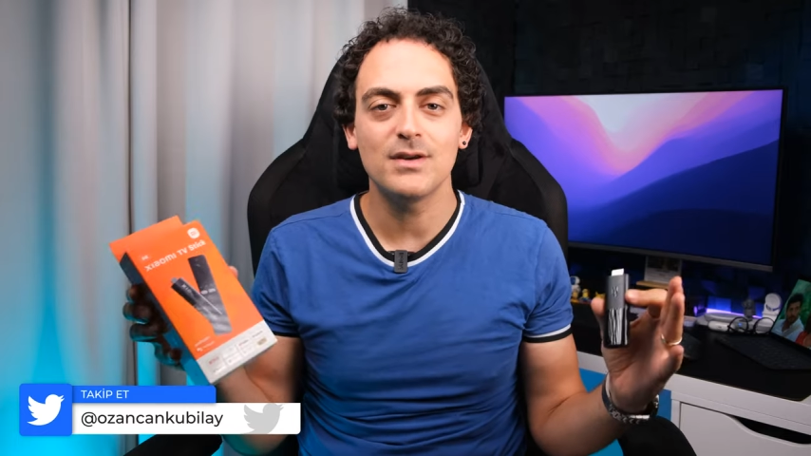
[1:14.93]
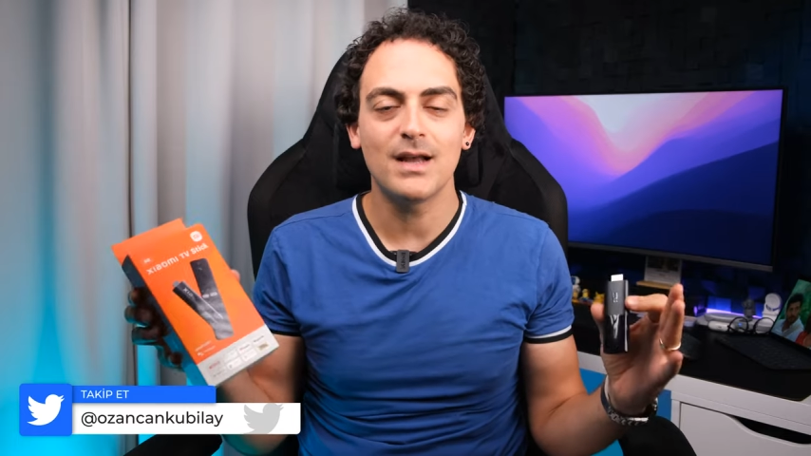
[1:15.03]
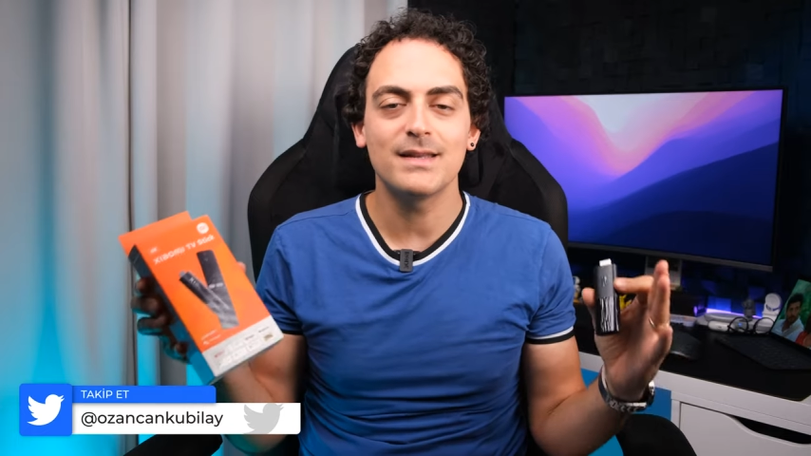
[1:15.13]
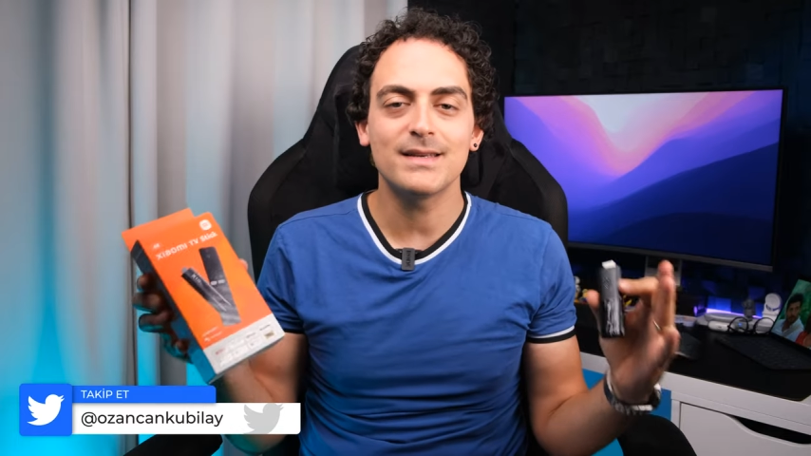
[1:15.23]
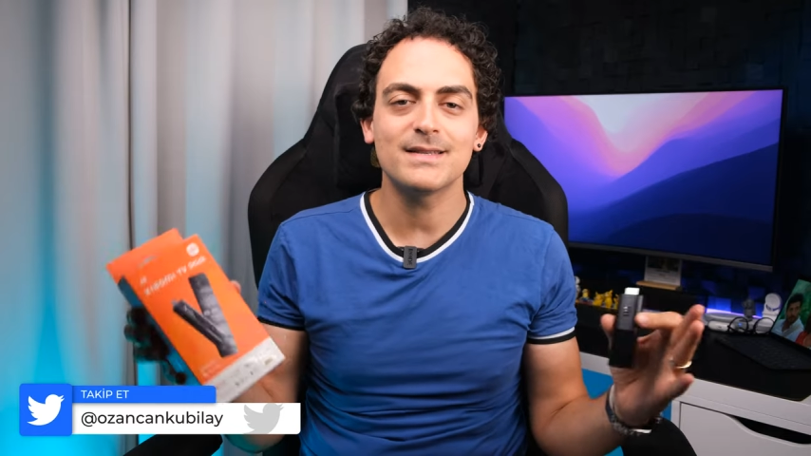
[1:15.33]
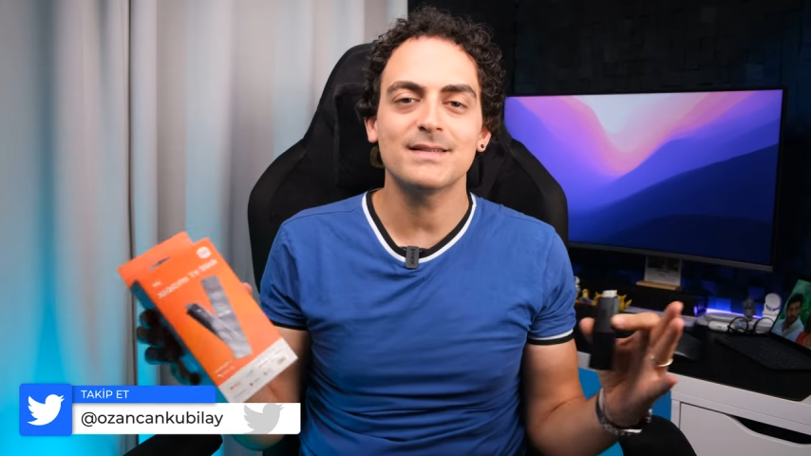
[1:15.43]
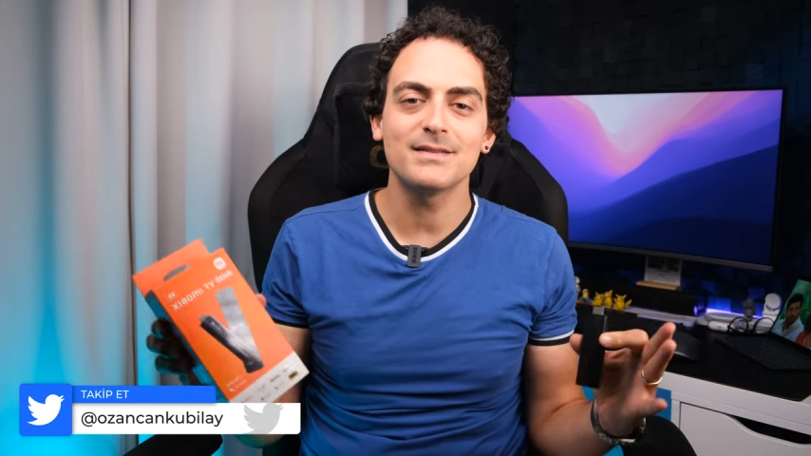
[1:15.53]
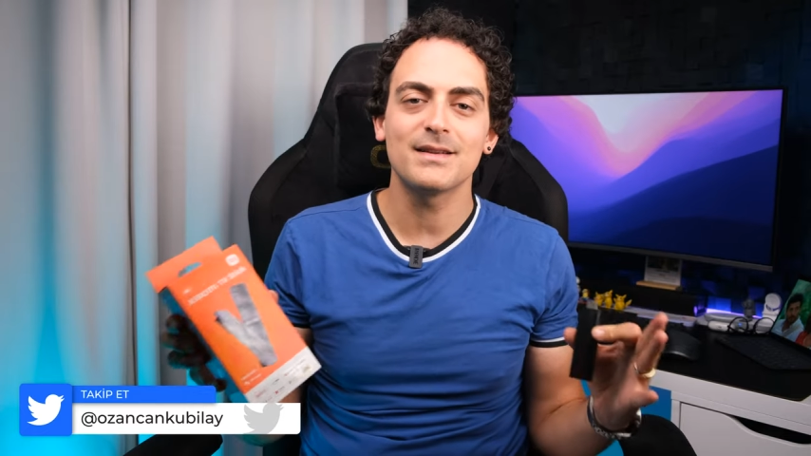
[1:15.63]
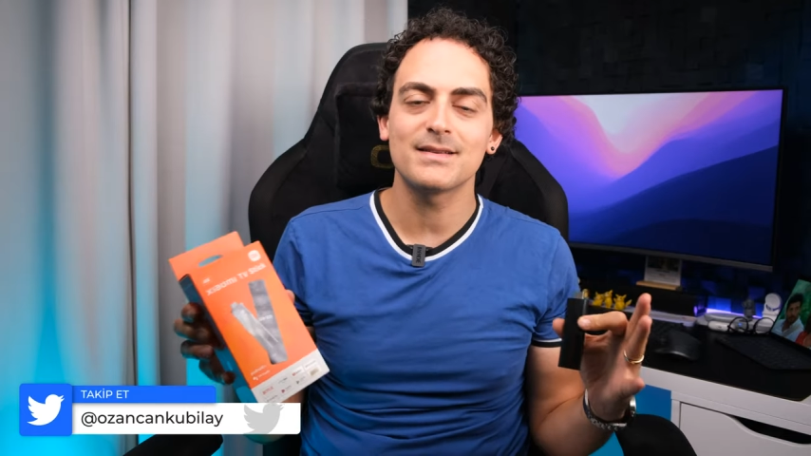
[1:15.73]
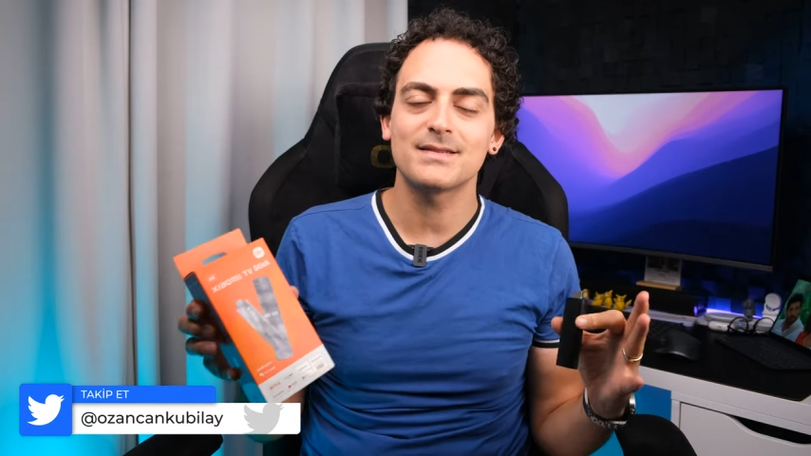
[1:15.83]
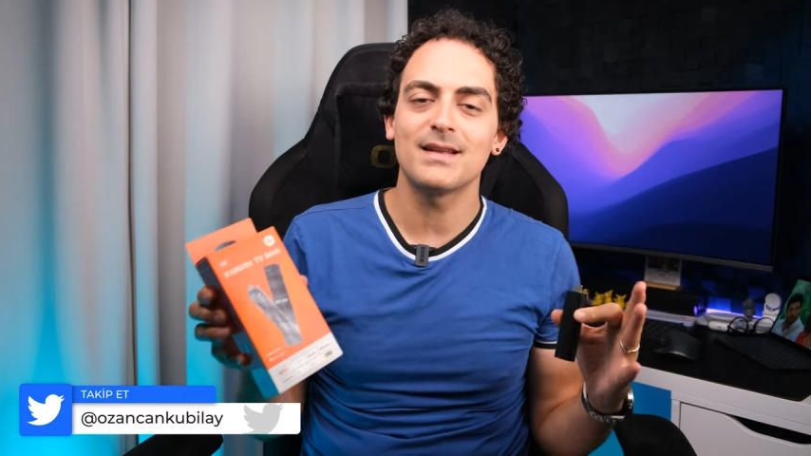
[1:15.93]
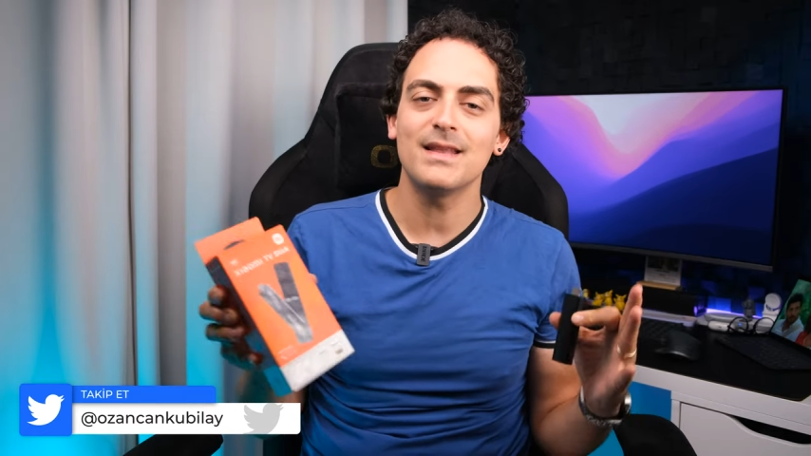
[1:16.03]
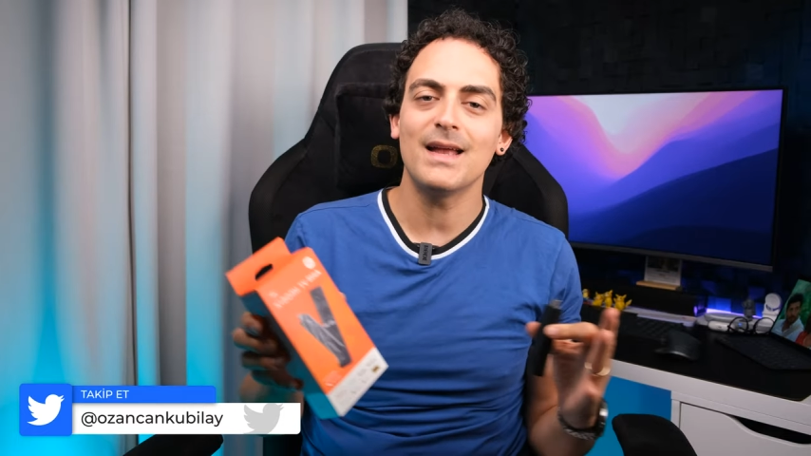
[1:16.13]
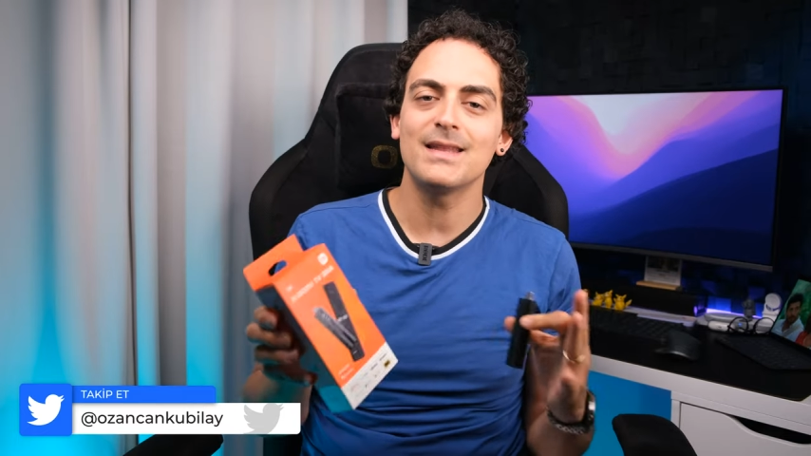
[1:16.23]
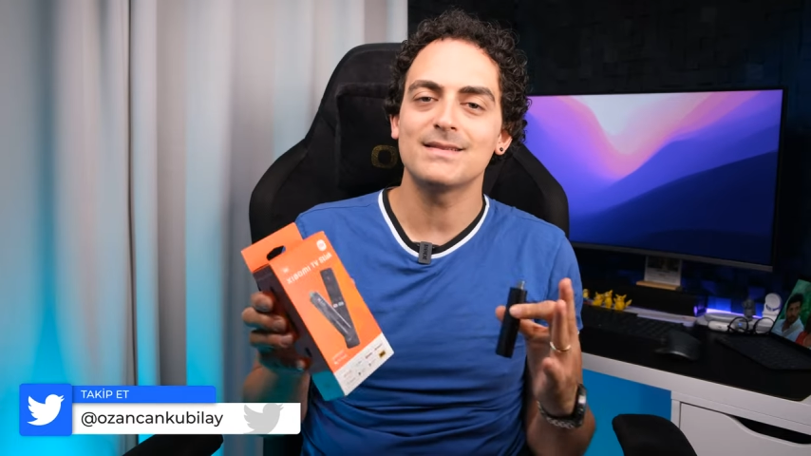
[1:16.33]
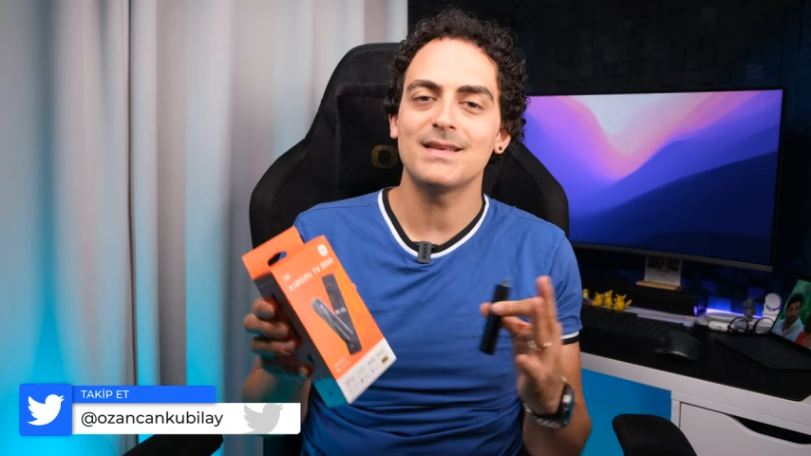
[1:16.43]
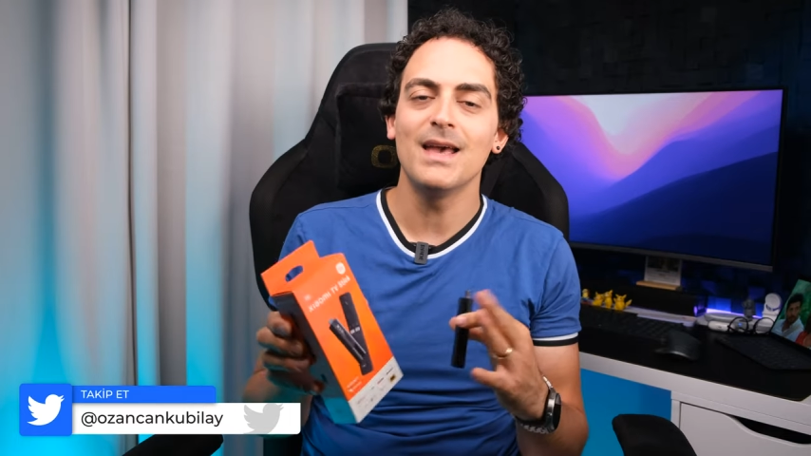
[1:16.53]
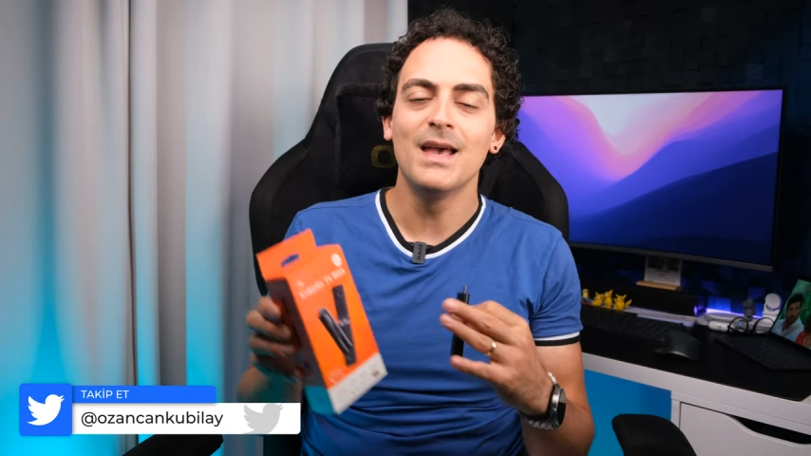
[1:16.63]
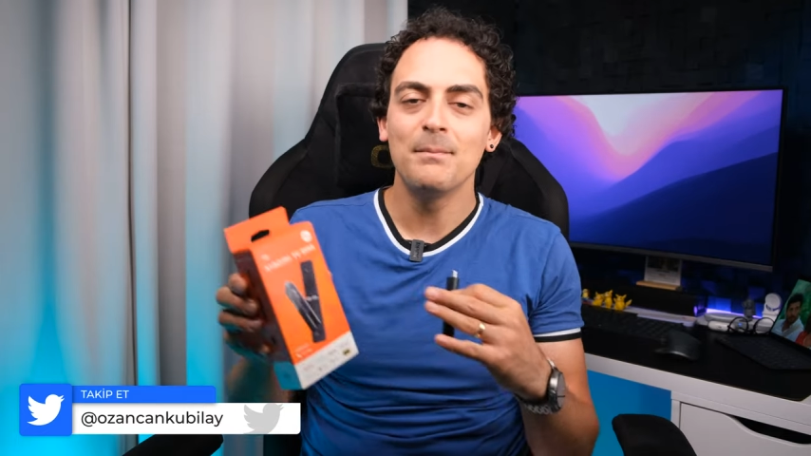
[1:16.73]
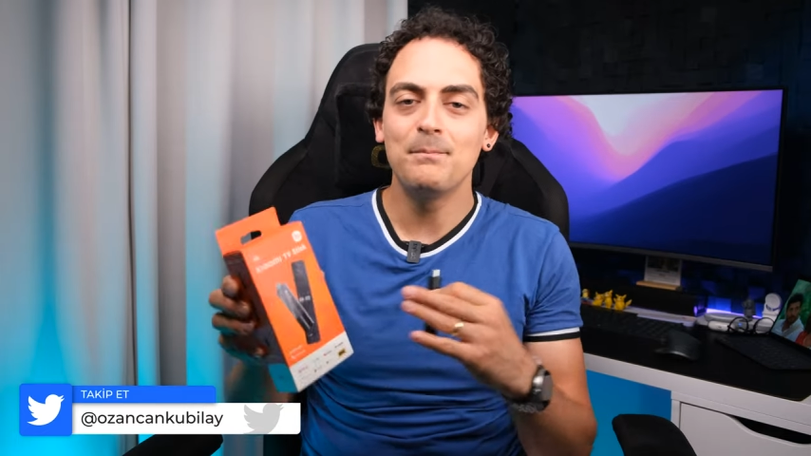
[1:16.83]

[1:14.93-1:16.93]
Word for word: Yani ikisinin arasında neredeyse